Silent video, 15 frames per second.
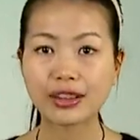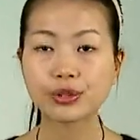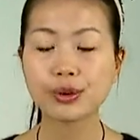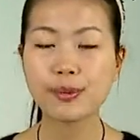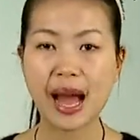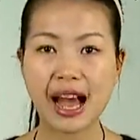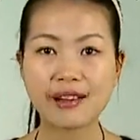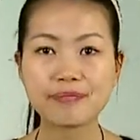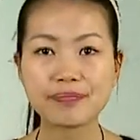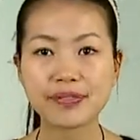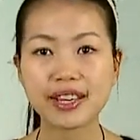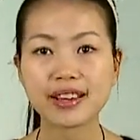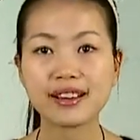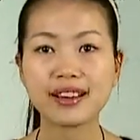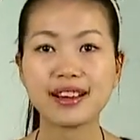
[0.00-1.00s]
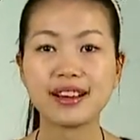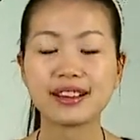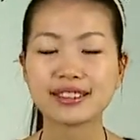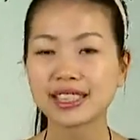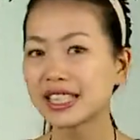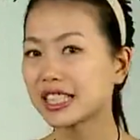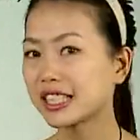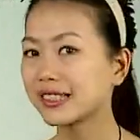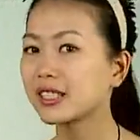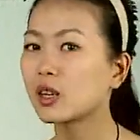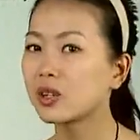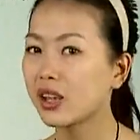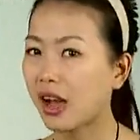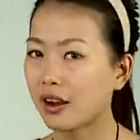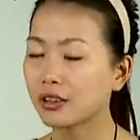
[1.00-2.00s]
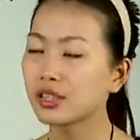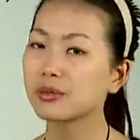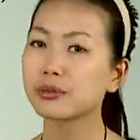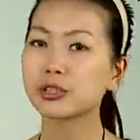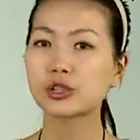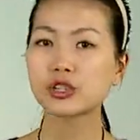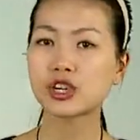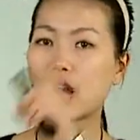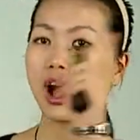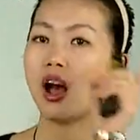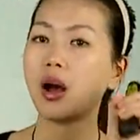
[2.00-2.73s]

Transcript: 对吧？对，这十九条是不是就是